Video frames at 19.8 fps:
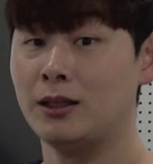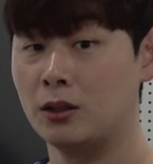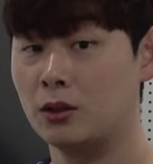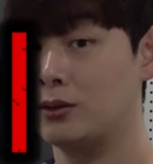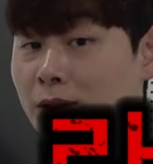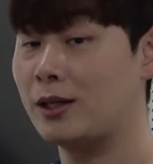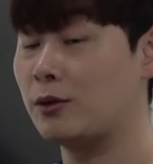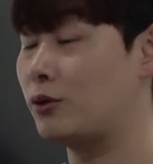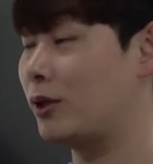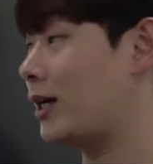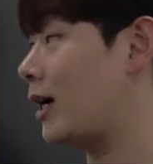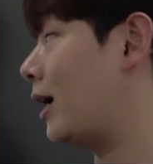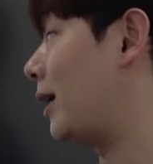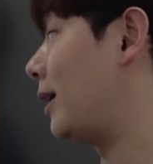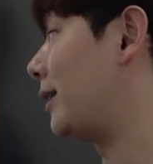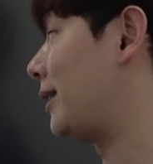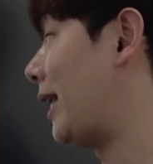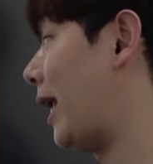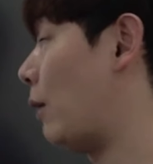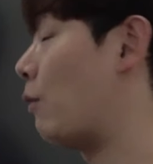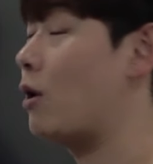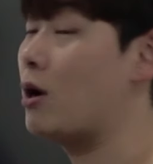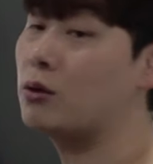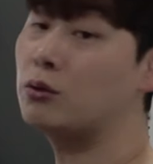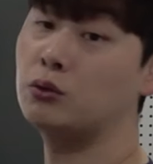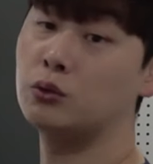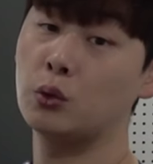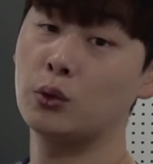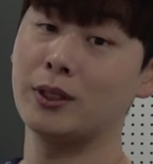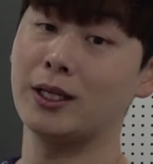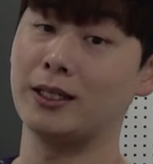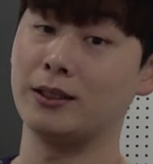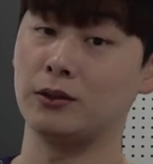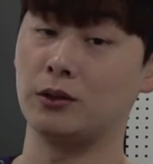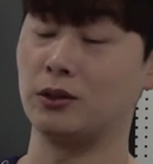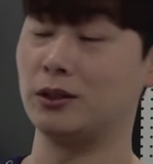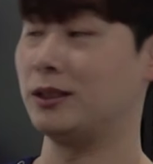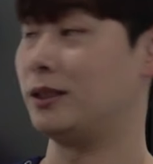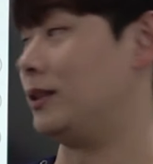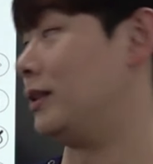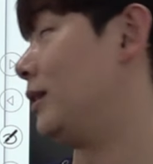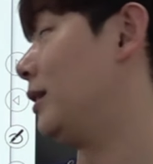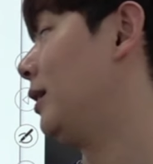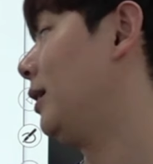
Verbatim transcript: 그런데 우리가 재활운동이라는 거는